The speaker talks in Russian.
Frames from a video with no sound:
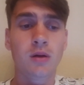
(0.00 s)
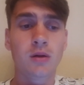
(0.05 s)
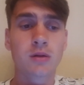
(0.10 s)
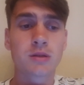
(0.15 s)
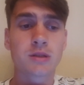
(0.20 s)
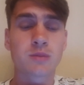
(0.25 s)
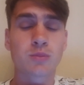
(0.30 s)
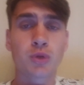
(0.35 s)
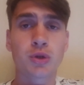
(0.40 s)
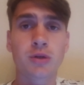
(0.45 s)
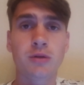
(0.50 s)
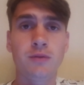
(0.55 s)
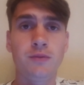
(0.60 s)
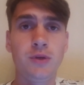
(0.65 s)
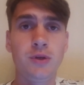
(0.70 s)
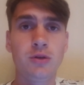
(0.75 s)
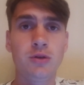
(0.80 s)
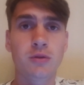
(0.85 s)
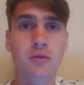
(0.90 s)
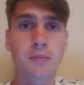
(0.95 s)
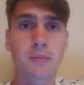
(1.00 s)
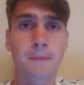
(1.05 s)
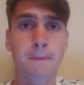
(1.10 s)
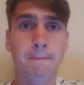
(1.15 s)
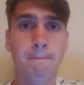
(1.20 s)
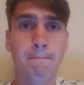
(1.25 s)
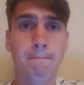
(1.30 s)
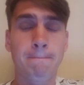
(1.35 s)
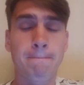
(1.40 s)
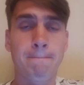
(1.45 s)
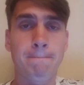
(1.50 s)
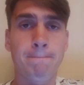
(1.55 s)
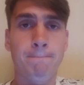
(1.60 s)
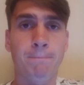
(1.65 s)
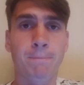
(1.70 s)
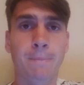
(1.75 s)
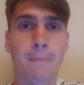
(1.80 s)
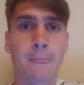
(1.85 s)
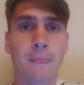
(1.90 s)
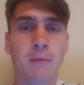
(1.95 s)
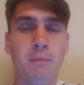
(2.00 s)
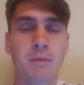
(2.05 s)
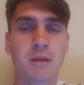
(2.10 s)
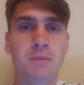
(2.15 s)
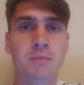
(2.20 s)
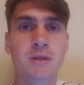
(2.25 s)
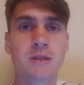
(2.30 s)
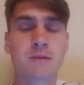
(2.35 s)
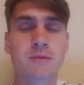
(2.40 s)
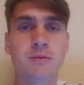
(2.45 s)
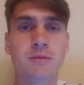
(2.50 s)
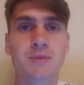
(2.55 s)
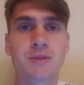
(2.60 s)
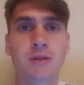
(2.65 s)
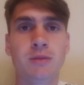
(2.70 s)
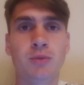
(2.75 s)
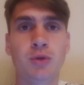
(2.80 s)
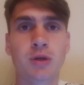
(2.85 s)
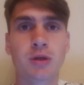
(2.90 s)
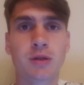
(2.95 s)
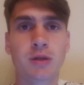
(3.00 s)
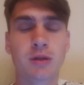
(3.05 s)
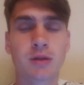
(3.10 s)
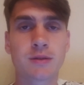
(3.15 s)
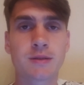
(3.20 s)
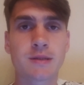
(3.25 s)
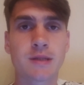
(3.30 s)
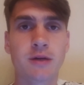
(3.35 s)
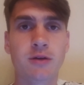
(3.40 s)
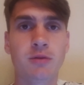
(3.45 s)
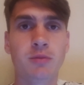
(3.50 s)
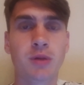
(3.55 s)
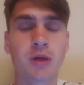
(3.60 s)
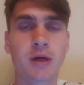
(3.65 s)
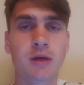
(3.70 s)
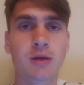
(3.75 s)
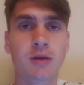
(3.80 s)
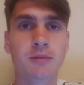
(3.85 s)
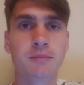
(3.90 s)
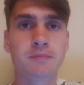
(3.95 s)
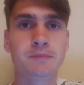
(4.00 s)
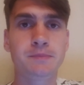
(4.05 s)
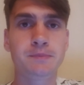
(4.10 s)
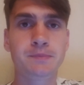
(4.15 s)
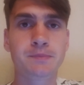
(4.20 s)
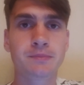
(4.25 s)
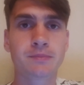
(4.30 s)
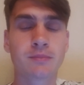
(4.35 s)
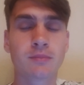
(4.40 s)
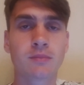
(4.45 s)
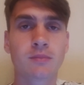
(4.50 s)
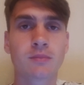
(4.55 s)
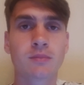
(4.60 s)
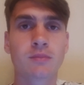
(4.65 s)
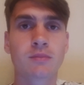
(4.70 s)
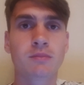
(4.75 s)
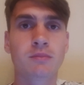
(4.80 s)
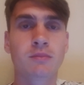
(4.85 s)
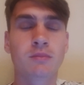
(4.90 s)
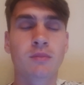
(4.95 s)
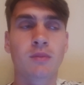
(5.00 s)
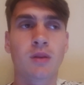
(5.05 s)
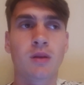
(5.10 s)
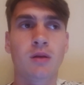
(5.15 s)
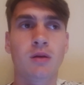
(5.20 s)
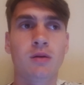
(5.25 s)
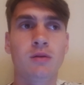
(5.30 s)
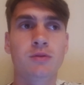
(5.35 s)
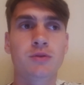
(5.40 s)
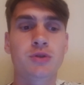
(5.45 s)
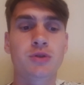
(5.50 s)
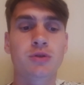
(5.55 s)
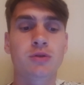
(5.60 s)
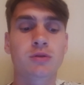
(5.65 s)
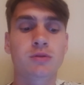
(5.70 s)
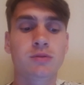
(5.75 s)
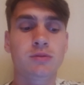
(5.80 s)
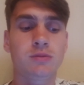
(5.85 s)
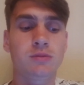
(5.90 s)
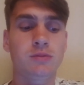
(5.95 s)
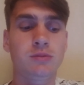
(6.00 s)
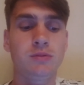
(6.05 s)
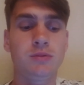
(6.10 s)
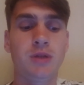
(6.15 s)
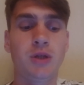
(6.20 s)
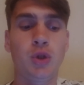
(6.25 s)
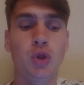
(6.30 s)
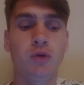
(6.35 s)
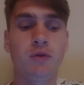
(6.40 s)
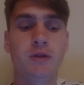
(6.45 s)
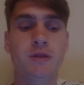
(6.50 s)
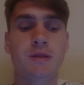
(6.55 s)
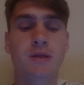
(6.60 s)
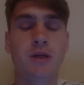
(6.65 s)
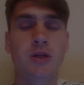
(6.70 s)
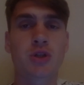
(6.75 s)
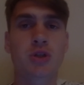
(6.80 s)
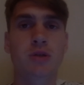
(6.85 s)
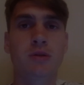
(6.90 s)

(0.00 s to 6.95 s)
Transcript: Смотрим видео, подписываемся на мой канал, ставим лайки. Все, до новых встреч,